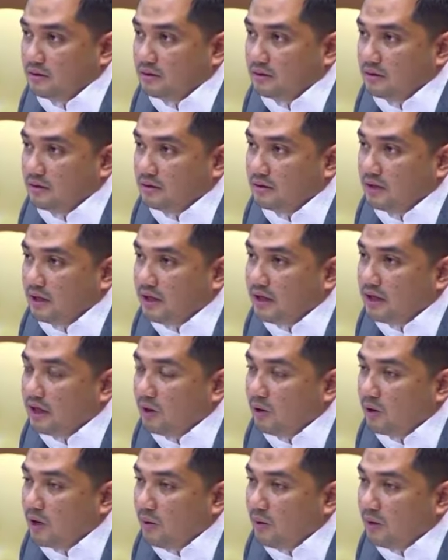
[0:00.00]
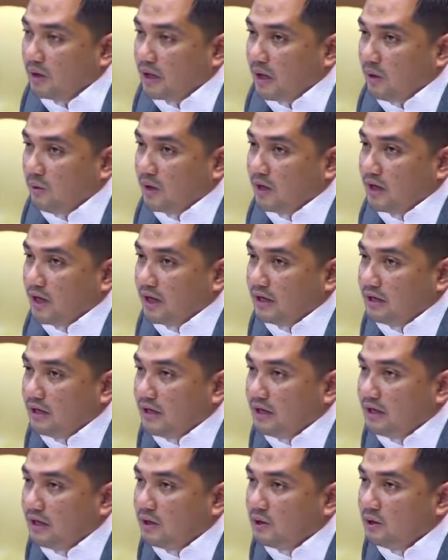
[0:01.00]
Jadi kalau kawan-kawan nanya
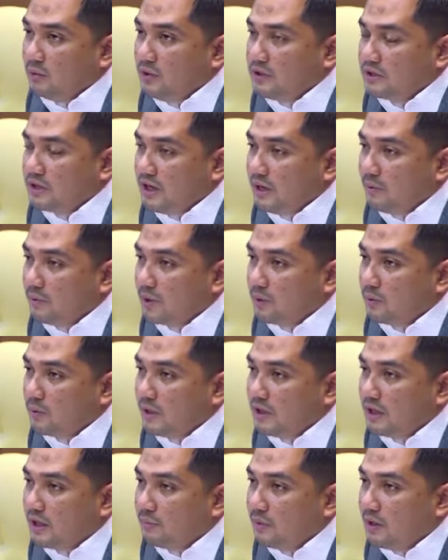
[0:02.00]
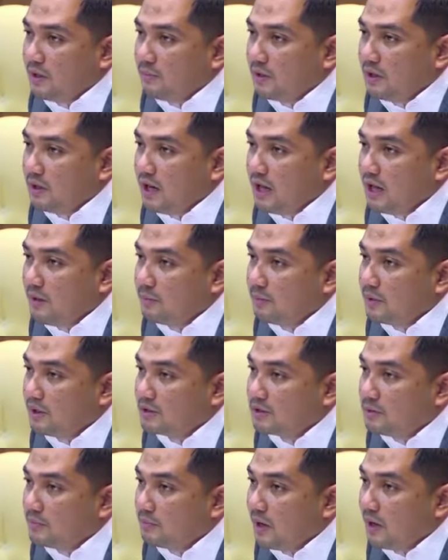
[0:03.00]
ini kok bisa dapat WTP padahal hampir
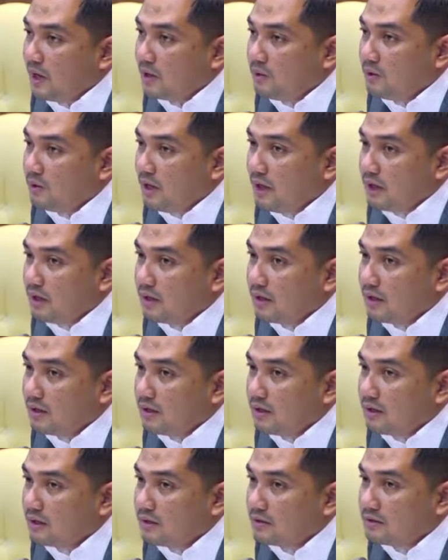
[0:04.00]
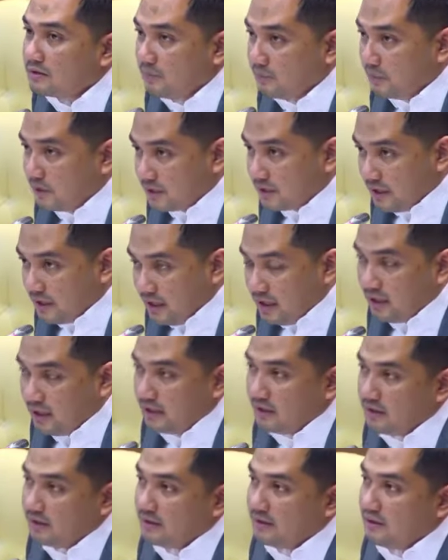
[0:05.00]
separuh yang seperti ini.
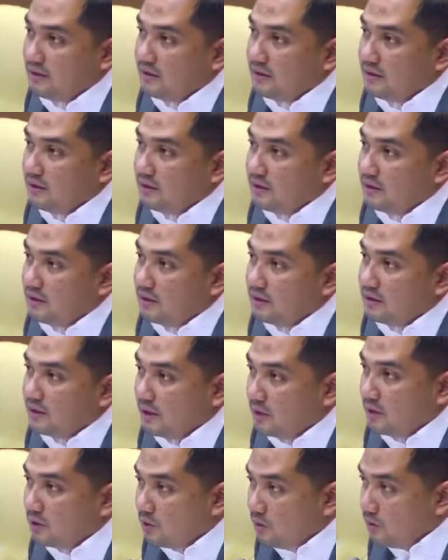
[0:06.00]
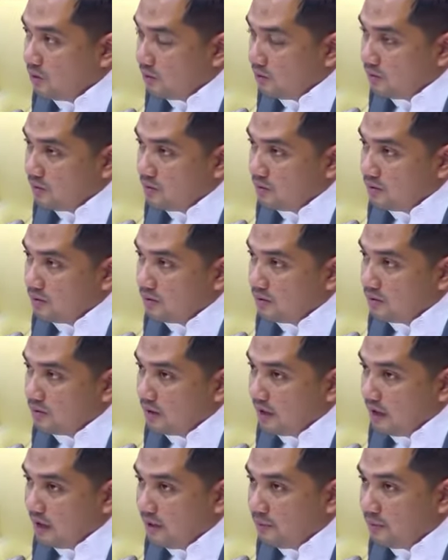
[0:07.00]
Tentu
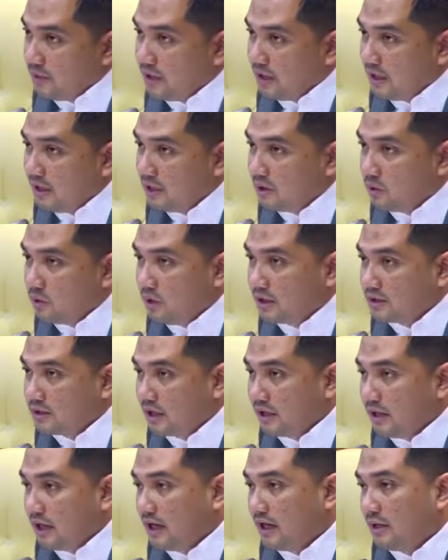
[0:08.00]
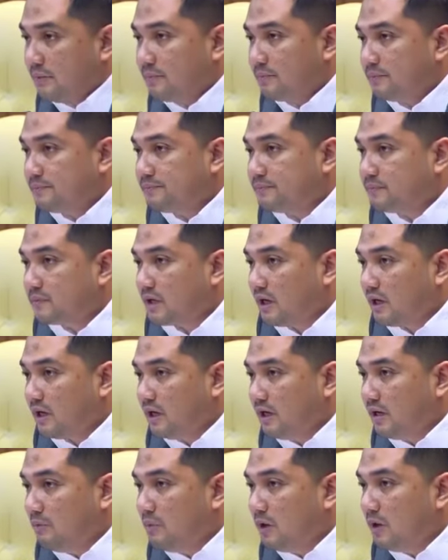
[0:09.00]
ini menjadi tugas Kanda Halim karena
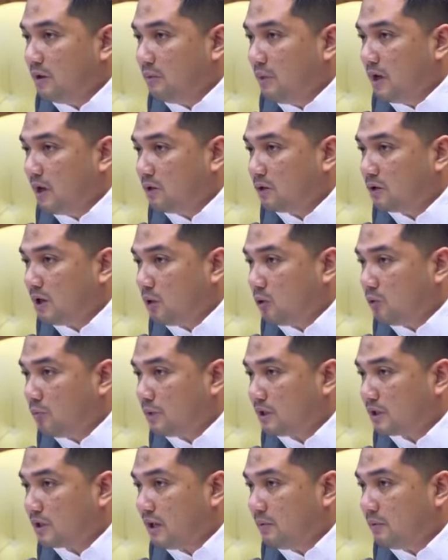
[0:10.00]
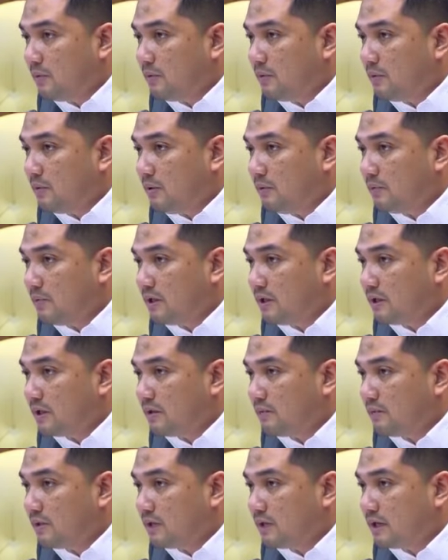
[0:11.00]
ini baru tahun pertama memimpin
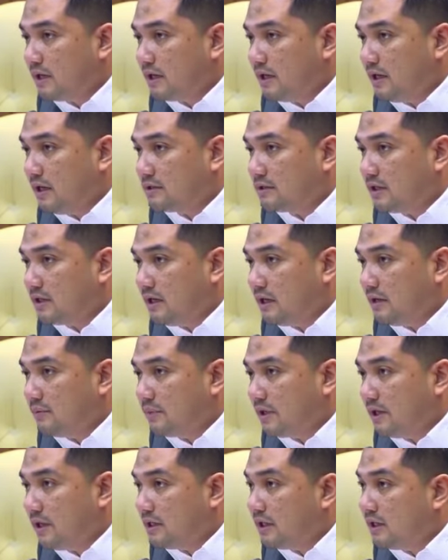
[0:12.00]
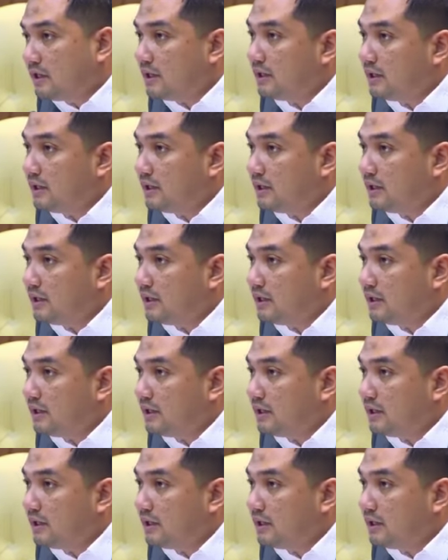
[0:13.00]
Kementerian Desa dan PDTT.